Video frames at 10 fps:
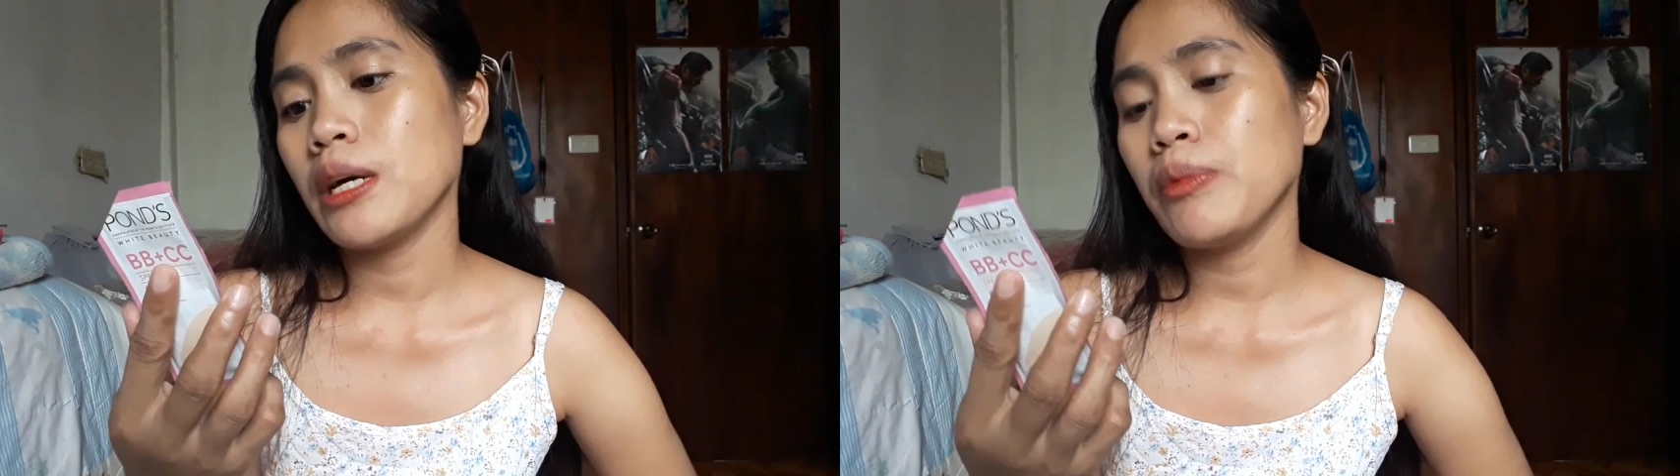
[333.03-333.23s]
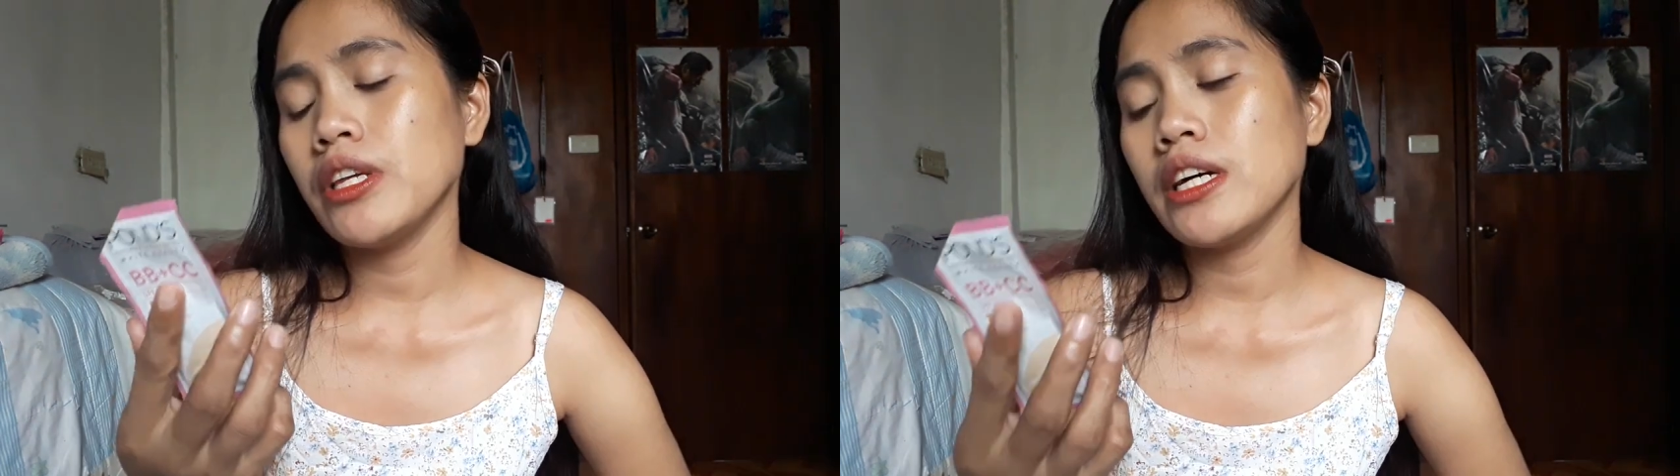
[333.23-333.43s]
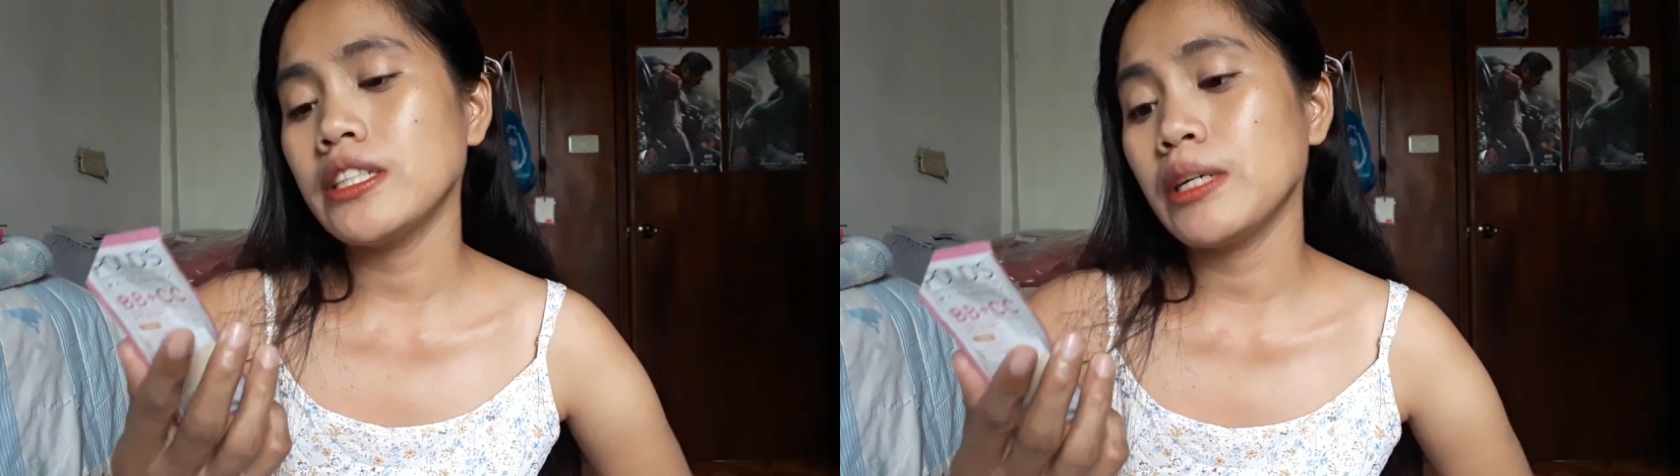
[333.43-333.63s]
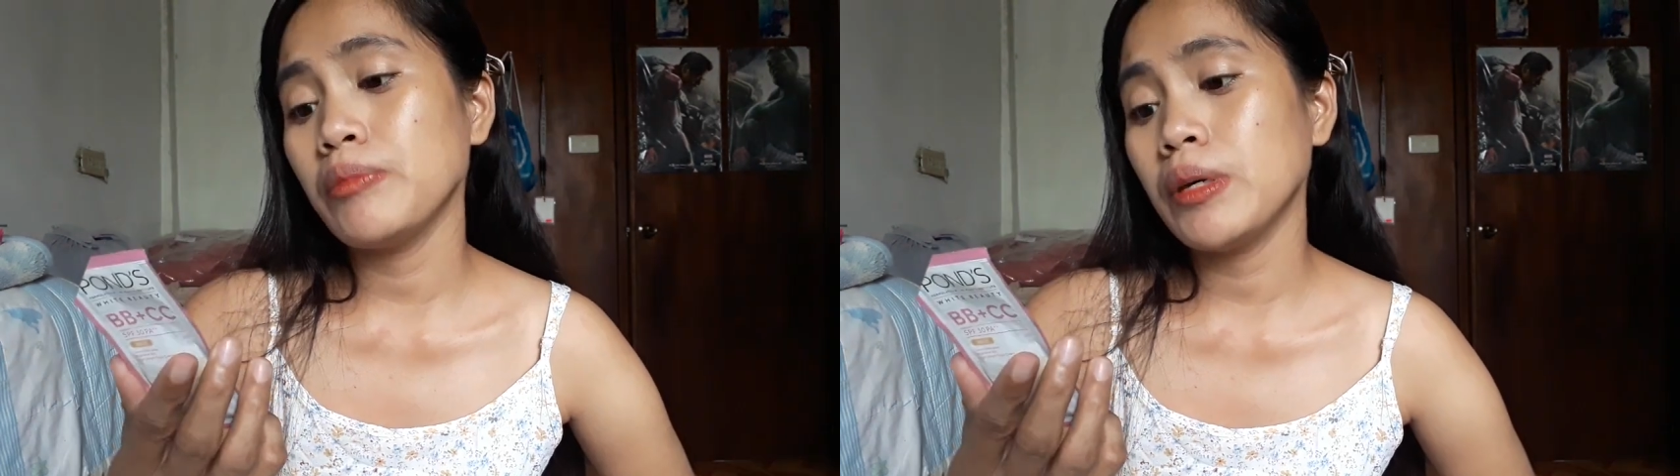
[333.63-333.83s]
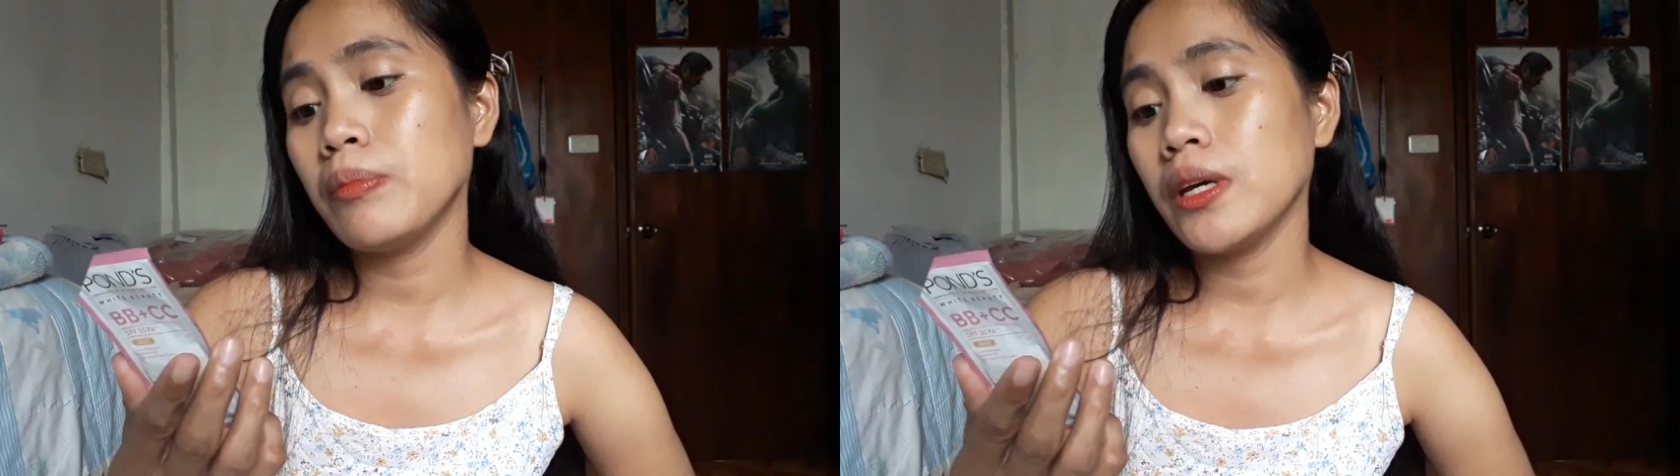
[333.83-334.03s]
Sabi niya sa
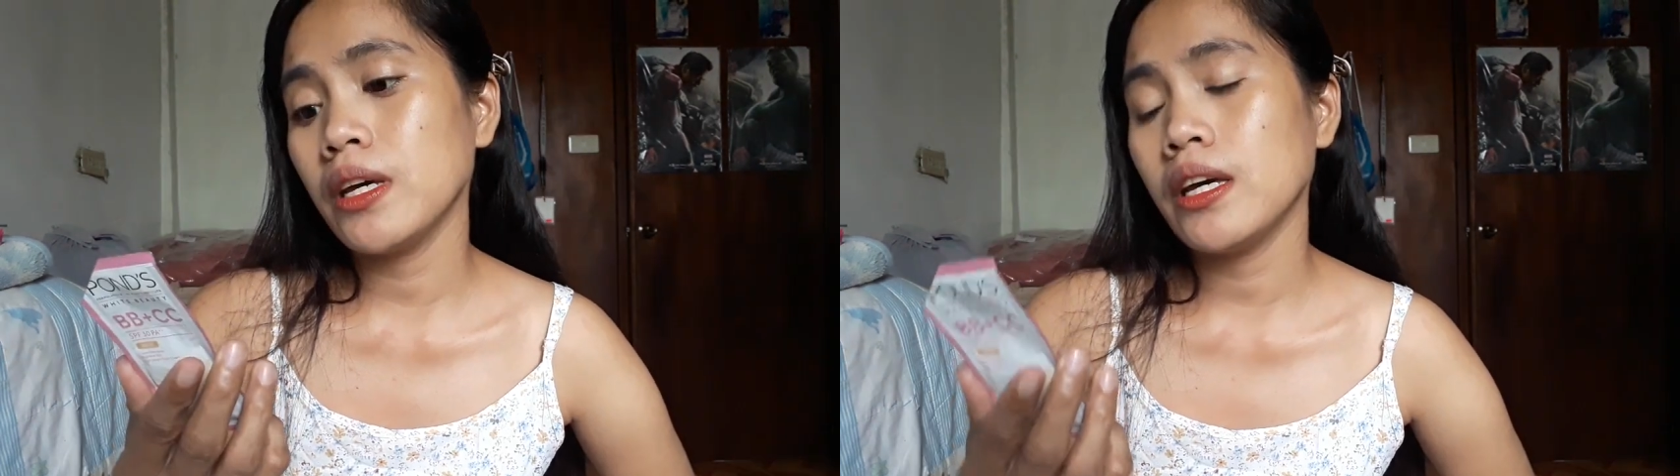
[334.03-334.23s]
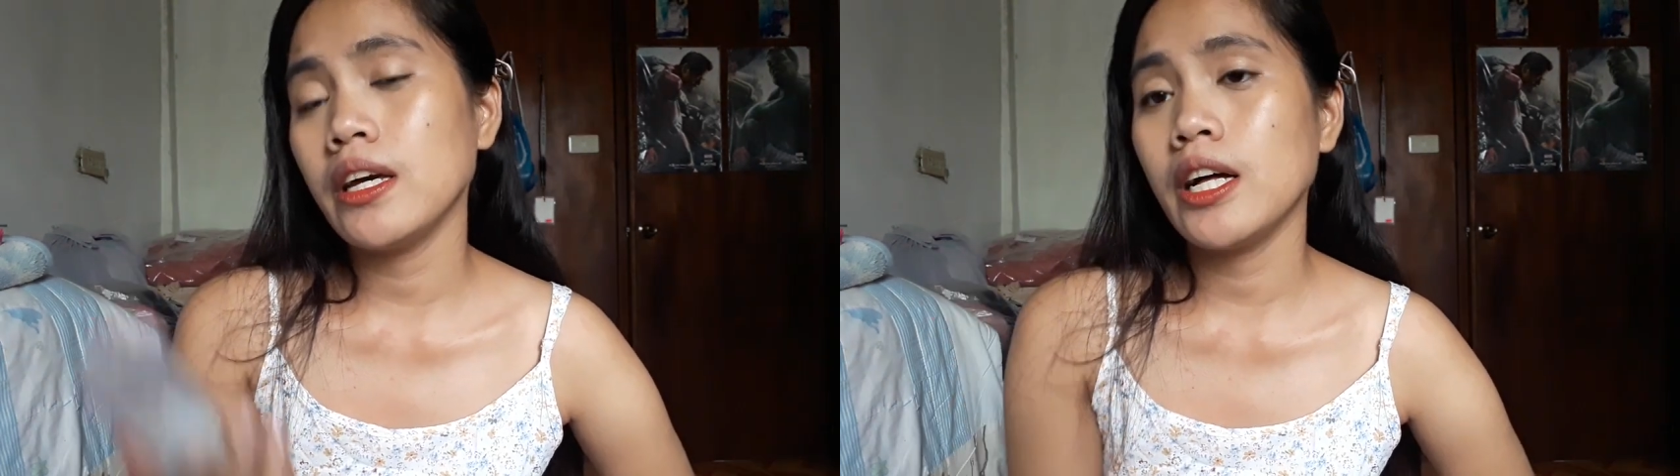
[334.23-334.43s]
BB,